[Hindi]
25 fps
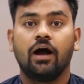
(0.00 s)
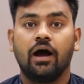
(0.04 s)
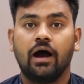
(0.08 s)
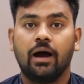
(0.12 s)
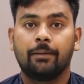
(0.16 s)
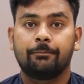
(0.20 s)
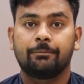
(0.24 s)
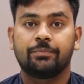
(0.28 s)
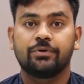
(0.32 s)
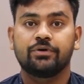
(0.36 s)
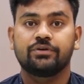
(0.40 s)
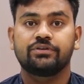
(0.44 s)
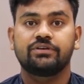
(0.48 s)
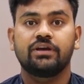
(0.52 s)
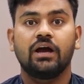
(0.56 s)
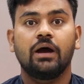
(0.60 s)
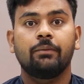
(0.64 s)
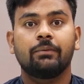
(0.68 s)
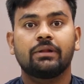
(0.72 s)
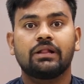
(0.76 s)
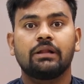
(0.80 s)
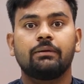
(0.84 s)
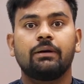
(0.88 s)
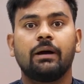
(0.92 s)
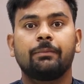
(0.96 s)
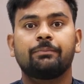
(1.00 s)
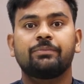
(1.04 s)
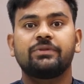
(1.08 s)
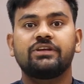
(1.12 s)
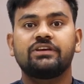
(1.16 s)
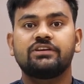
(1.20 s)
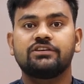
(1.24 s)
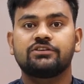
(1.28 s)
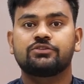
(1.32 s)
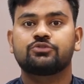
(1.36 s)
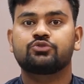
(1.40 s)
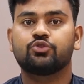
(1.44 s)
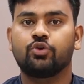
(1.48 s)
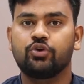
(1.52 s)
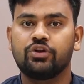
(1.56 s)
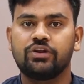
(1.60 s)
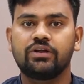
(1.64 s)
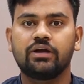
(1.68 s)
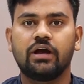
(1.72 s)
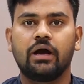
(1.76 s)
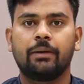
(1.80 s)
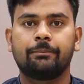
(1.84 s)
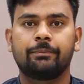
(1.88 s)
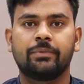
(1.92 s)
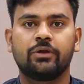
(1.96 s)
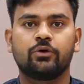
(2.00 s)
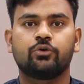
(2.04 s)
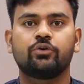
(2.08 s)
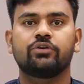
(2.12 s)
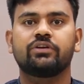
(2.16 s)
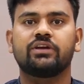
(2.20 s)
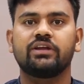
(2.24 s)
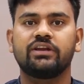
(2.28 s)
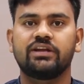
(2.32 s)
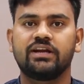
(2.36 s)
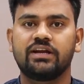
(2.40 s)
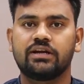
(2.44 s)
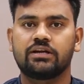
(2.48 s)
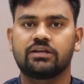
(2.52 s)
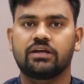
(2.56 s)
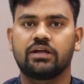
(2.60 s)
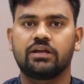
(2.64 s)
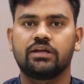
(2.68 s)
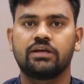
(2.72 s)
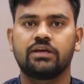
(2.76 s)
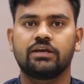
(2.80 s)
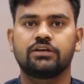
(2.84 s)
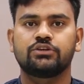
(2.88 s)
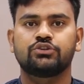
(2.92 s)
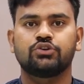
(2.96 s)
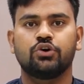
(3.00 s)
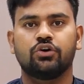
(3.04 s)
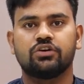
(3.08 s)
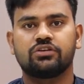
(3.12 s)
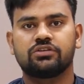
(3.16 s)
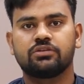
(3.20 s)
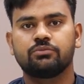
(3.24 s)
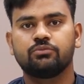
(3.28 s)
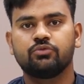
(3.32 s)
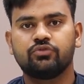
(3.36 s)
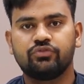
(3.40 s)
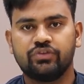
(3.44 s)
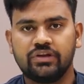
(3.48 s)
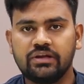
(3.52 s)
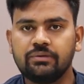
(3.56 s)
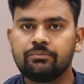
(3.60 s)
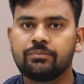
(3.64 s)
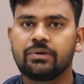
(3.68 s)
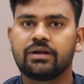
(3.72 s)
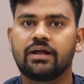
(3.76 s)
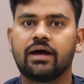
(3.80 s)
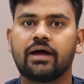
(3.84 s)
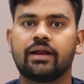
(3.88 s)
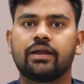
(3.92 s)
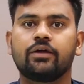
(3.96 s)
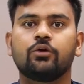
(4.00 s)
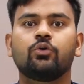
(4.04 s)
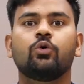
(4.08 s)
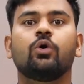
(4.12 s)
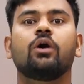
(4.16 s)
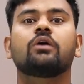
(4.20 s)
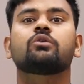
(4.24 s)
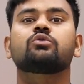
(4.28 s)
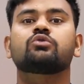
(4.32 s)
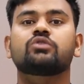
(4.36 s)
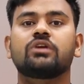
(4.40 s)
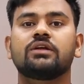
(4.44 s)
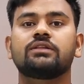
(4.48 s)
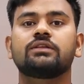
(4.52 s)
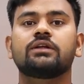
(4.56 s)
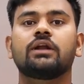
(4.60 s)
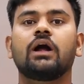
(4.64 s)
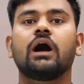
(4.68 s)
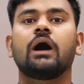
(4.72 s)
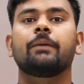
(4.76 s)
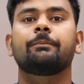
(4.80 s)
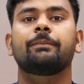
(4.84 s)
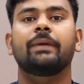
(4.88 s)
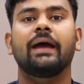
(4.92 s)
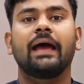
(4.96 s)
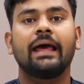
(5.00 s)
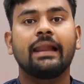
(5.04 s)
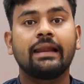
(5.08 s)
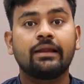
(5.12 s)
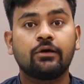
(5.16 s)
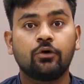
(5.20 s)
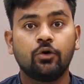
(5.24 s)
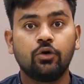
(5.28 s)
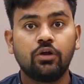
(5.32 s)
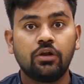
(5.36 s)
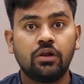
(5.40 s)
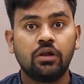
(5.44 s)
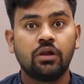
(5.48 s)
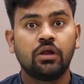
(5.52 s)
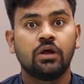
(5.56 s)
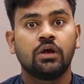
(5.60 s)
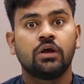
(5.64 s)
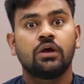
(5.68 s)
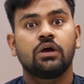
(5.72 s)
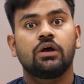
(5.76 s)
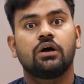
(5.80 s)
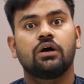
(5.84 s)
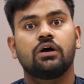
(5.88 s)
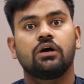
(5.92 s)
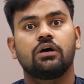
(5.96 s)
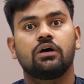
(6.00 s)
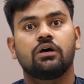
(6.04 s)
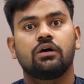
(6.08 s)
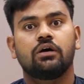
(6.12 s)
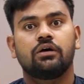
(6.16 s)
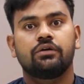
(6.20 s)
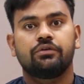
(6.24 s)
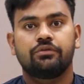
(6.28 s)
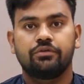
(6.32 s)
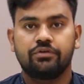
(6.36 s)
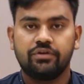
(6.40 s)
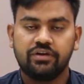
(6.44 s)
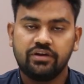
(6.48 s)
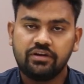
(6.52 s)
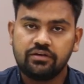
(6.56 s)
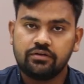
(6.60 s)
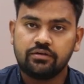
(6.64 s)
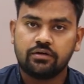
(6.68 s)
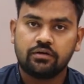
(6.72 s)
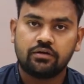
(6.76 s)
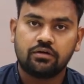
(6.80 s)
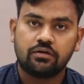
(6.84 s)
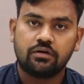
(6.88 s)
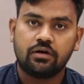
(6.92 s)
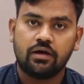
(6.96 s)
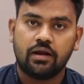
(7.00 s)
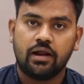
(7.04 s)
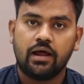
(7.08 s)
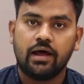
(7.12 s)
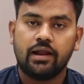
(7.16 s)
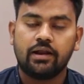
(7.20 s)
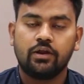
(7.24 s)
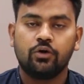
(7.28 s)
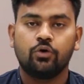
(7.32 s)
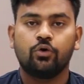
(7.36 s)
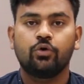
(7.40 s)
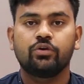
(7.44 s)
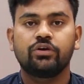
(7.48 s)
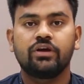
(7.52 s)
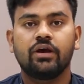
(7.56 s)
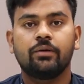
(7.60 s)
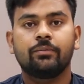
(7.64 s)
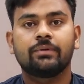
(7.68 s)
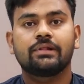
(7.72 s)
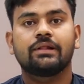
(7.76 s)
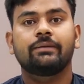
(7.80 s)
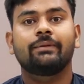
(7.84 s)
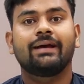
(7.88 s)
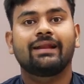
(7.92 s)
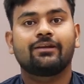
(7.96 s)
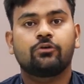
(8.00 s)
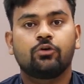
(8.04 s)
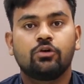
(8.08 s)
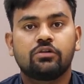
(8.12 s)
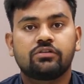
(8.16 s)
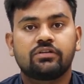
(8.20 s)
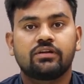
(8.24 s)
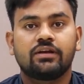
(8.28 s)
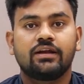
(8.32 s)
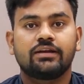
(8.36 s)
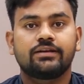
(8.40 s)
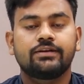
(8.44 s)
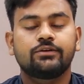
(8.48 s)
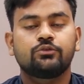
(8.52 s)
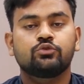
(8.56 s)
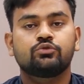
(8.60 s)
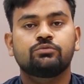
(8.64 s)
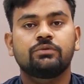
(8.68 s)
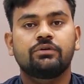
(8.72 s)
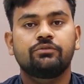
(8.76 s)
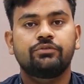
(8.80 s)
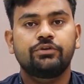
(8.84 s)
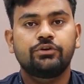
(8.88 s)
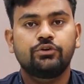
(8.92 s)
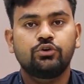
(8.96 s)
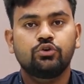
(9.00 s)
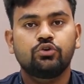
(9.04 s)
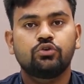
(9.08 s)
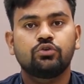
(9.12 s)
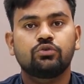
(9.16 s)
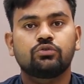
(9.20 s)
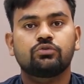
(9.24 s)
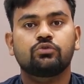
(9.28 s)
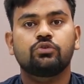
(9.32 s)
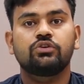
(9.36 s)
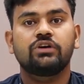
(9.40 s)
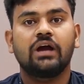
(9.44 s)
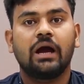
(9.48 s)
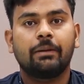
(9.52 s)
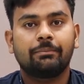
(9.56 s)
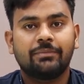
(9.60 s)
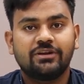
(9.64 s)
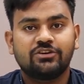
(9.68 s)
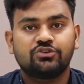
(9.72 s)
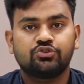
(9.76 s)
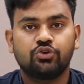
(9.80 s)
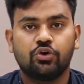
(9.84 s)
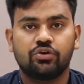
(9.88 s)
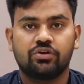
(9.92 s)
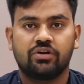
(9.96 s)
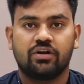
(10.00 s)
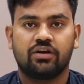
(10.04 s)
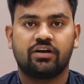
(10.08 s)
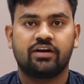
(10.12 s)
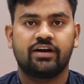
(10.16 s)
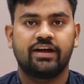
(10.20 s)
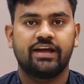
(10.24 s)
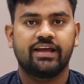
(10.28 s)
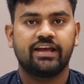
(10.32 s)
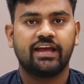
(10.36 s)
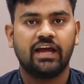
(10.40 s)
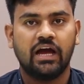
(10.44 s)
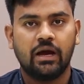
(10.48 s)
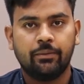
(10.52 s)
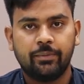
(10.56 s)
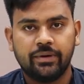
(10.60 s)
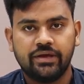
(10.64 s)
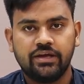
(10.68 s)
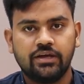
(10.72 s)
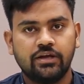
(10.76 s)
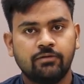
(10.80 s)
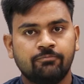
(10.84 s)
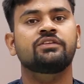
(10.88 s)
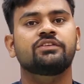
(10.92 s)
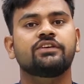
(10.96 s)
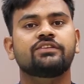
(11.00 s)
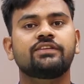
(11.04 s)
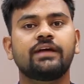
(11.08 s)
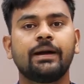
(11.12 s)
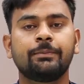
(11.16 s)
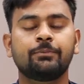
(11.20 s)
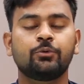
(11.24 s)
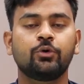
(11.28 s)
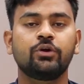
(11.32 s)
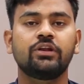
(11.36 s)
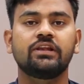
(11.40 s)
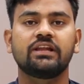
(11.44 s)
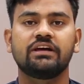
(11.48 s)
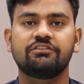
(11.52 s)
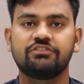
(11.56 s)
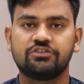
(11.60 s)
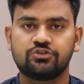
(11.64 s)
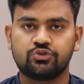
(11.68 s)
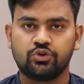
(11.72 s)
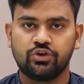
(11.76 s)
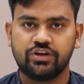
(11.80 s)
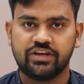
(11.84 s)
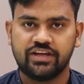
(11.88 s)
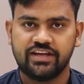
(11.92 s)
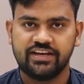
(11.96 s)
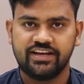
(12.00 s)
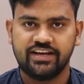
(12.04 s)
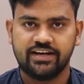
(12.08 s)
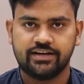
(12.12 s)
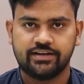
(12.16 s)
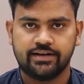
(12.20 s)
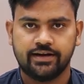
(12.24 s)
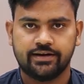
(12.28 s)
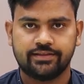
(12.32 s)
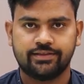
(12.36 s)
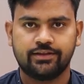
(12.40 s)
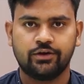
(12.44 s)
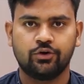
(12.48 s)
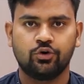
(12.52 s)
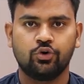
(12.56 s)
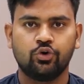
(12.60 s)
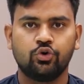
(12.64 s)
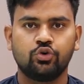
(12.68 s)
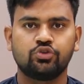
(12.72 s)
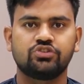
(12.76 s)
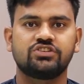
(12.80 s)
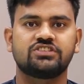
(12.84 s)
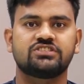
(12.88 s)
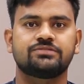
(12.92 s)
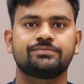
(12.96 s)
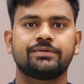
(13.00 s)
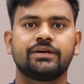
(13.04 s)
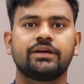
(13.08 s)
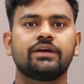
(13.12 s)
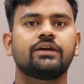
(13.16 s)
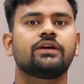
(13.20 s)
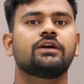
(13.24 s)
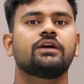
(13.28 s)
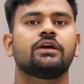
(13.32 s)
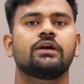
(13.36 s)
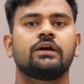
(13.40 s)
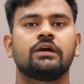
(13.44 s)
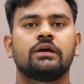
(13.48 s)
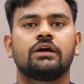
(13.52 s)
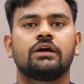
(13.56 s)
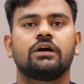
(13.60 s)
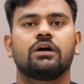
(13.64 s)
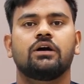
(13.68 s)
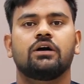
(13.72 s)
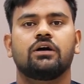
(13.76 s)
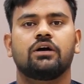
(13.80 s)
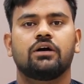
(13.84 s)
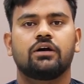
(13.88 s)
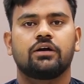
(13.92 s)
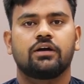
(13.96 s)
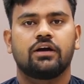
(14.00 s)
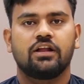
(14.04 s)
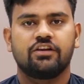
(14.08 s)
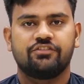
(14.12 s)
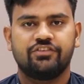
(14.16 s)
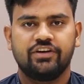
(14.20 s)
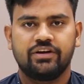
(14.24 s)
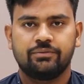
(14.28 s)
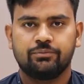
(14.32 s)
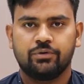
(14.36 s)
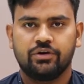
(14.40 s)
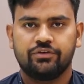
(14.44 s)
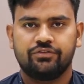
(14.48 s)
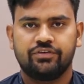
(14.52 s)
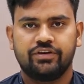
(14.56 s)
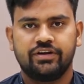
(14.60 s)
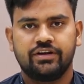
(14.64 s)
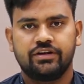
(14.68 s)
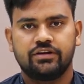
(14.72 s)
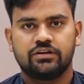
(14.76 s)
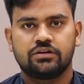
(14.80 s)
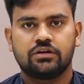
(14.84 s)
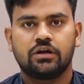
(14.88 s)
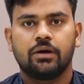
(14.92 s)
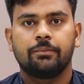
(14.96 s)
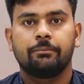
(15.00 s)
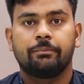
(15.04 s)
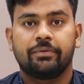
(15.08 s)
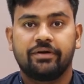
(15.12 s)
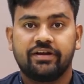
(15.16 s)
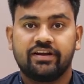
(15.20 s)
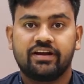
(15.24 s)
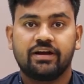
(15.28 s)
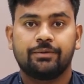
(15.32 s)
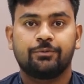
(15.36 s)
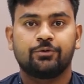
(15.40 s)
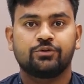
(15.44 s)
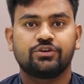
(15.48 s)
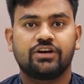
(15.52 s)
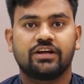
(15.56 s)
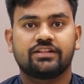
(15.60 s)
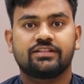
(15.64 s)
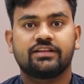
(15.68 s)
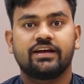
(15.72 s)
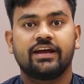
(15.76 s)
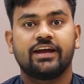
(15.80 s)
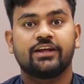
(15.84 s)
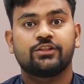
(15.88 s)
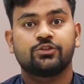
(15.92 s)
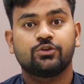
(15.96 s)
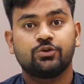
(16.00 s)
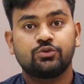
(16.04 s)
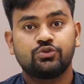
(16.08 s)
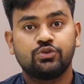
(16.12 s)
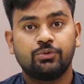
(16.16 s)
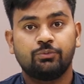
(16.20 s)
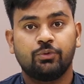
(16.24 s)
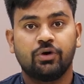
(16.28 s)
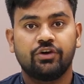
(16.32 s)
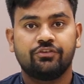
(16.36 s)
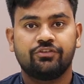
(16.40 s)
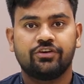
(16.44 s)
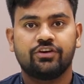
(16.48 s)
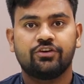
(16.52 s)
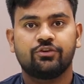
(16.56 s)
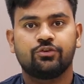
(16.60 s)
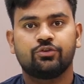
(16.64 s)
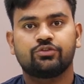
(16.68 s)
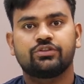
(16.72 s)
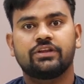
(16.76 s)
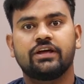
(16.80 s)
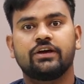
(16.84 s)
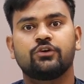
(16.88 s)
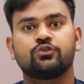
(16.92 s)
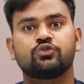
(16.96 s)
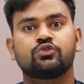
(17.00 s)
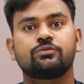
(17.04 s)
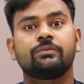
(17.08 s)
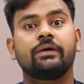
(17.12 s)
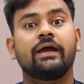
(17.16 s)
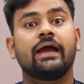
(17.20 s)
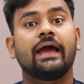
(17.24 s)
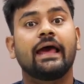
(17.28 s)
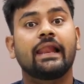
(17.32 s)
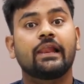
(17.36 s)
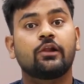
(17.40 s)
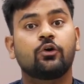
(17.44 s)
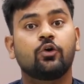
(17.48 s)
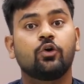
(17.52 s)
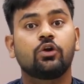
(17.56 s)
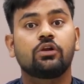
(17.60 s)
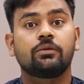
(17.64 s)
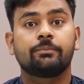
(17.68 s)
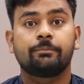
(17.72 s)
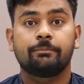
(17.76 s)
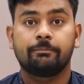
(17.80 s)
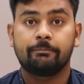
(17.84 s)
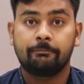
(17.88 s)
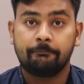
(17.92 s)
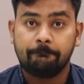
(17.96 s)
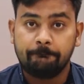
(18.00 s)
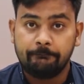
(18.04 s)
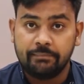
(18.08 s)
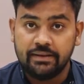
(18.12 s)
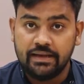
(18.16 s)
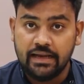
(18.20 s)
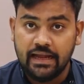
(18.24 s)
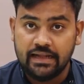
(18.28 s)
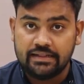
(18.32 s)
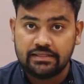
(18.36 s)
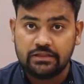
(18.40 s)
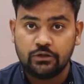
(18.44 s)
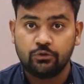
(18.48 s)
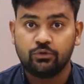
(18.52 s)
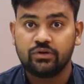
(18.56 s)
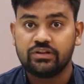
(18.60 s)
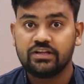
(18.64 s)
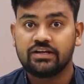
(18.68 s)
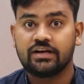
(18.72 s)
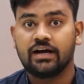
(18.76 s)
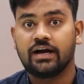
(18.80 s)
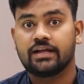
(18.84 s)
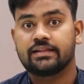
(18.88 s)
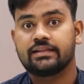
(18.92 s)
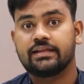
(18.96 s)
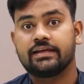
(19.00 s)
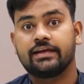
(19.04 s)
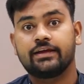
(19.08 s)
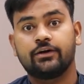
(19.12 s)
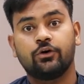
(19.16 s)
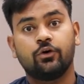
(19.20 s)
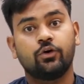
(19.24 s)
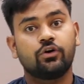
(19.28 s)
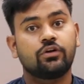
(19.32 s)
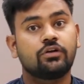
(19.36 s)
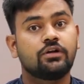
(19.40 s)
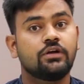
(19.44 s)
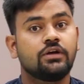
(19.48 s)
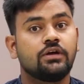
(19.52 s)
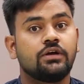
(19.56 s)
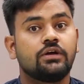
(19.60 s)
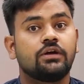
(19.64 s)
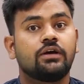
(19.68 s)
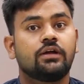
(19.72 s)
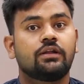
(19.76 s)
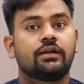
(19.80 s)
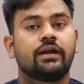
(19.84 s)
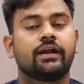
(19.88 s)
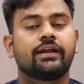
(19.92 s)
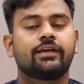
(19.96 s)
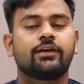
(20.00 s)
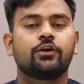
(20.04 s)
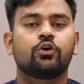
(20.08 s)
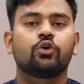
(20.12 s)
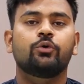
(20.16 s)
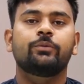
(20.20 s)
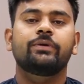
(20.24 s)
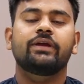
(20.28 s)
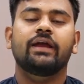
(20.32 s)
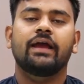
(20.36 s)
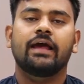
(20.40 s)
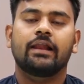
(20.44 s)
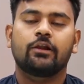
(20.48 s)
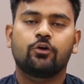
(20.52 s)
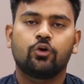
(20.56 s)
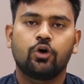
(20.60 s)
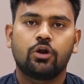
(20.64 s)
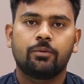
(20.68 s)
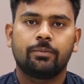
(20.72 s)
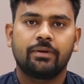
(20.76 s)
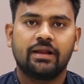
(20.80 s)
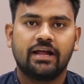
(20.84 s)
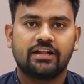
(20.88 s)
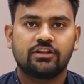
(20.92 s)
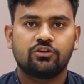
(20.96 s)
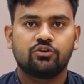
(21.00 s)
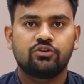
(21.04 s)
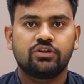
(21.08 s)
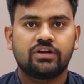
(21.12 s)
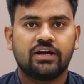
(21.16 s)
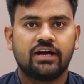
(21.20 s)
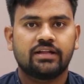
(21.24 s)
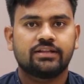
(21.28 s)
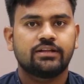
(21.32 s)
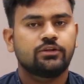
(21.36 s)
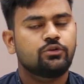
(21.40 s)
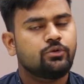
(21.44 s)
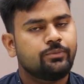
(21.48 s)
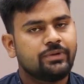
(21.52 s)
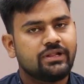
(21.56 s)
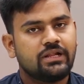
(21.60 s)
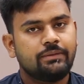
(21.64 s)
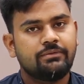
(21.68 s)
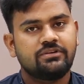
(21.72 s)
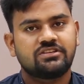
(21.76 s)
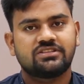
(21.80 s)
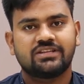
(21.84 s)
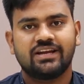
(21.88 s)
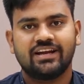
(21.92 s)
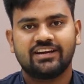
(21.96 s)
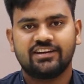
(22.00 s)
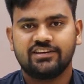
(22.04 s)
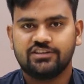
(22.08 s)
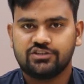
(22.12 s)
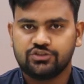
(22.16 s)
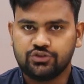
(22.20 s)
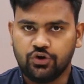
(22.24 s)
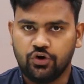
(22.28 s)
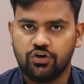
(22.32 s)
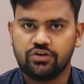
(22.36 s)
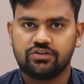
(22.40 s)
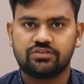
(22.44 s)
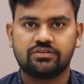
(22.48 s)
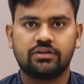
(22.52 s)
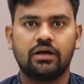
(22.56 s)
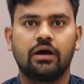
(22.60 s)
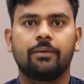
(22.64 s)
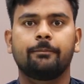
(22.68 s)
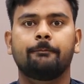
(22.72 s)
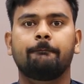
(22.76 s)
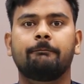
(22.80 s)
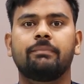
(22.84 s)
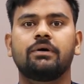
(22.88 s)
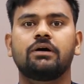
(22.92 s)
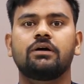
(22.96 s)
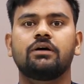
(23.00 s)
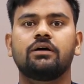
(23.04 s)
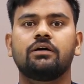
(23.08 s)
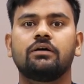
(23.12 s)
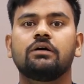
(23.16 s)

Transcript: आप या मतलब अपनी स्टोरी आपने कोई क्रिएट करी है शॉर्ट्स फिल्म बना रहे हो और उसके अंदर आप एल्कोहल ड्रिंक करा रहे हो या मतलब एल्कोहल से रिलेटेड उसमें वीडियो कोई आपने शॉर्ट रखा है कि हाँ भाई जैसा आप कोई लव स्टोरी क्रिएट करते हो जिसमें गर्लफ्रेंड बॉयफ्रेंड का ब्रेकअप हो जाता है तो जो बॉयफ्रेंड होता है उसमें एल्कोहल पिलाते हुए दिखाते हैं और लड़की को भी अल्कोहल पिलाते हुए दिखाते हैं तो मतलब इस तरह के शॉर्ट्स अब